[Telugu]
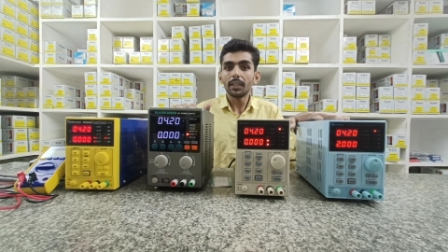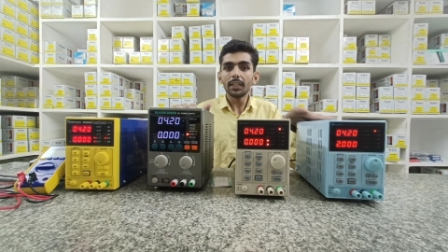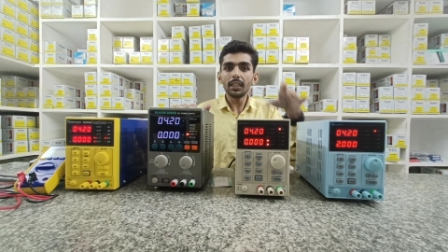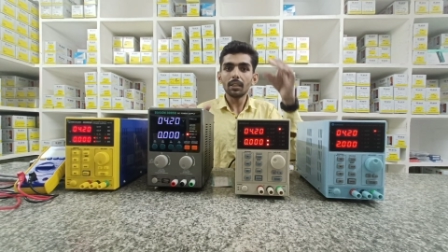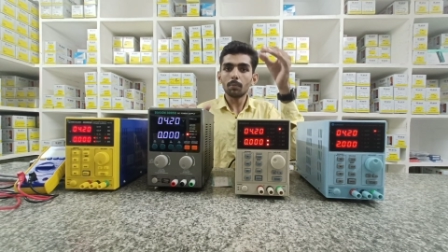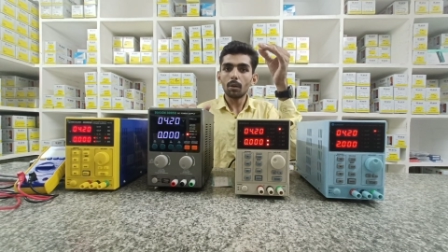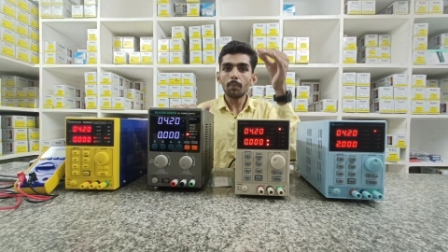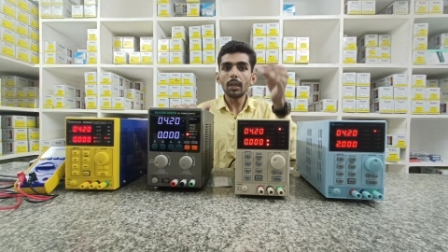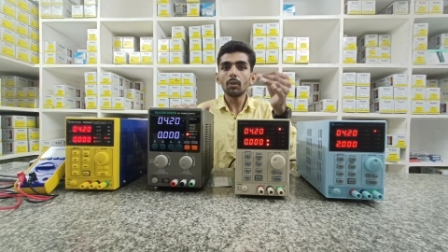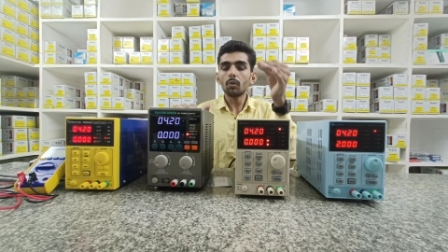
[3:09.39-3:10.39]
ఏదైనా
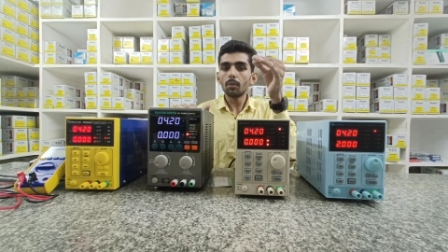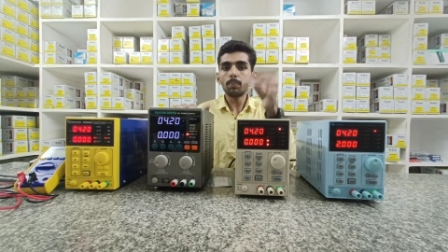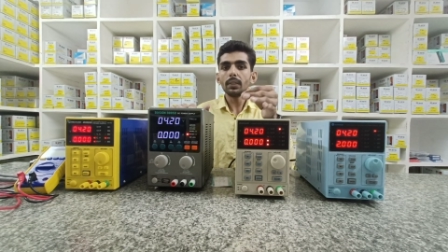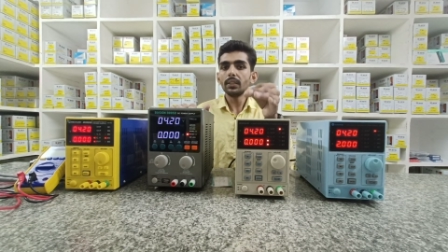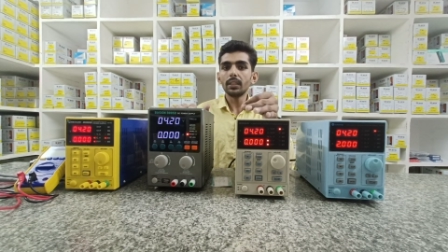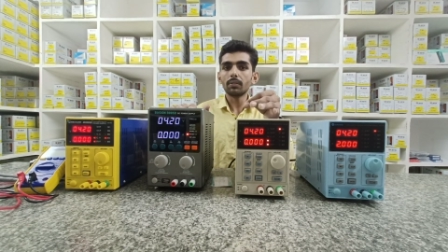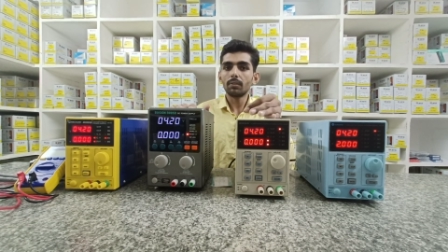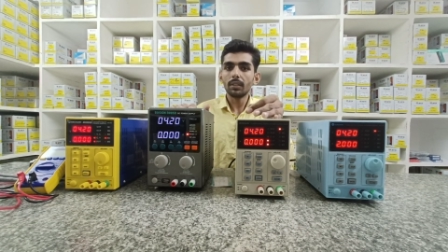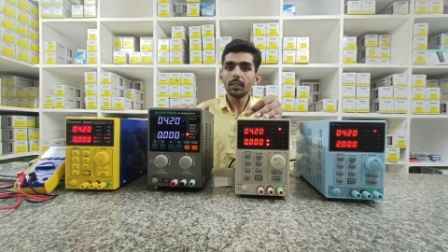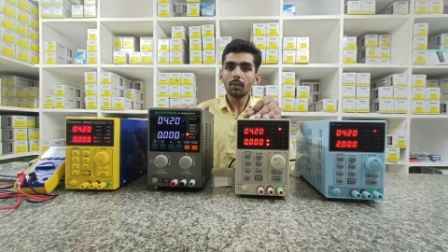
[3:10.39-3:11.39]
మొబైల్ ఓపెన్
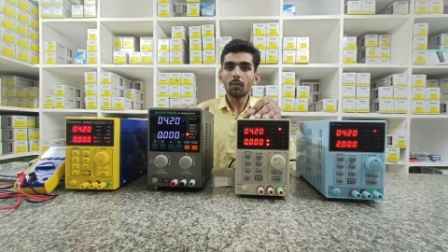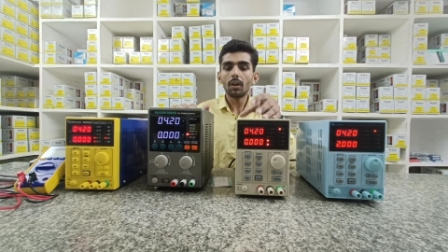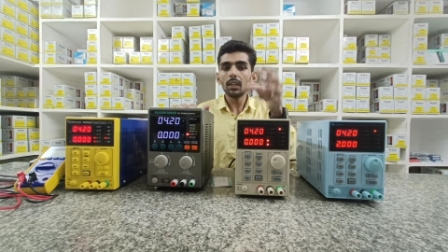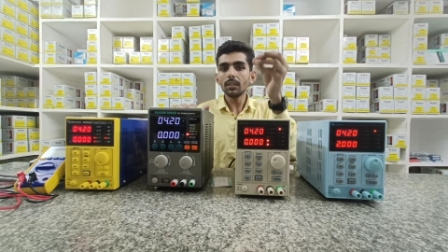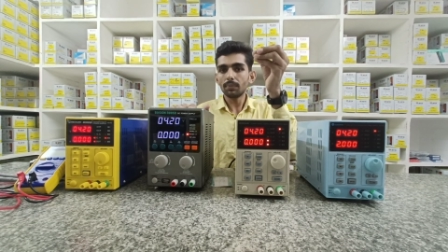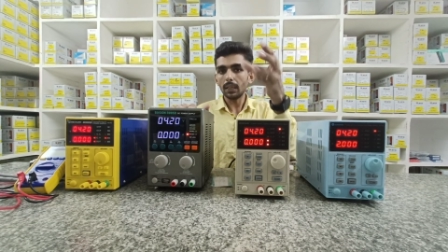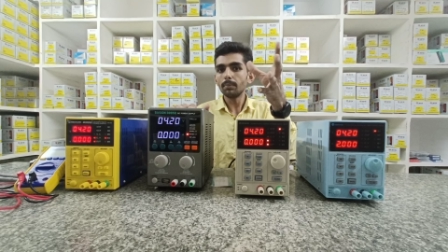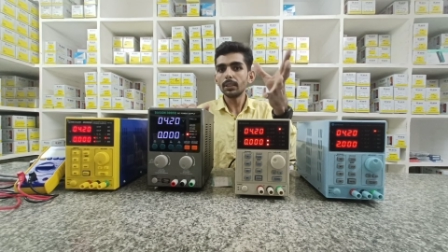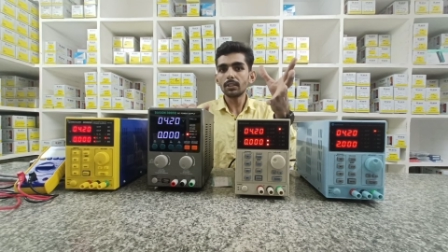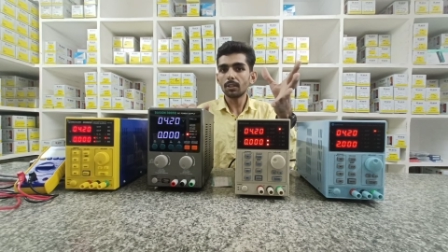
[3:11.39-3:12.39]
చేయకుంటే ఓన్లీ ఫైవ్
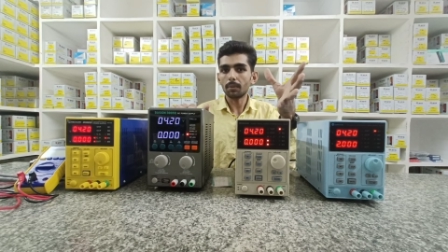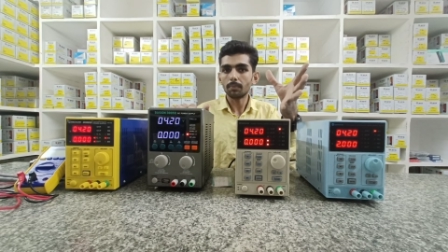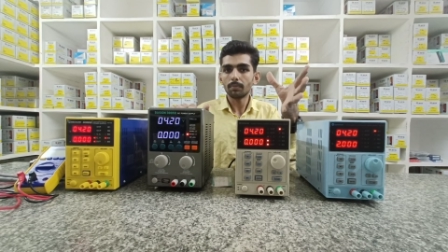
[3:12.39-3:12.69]
మినిట్స్లో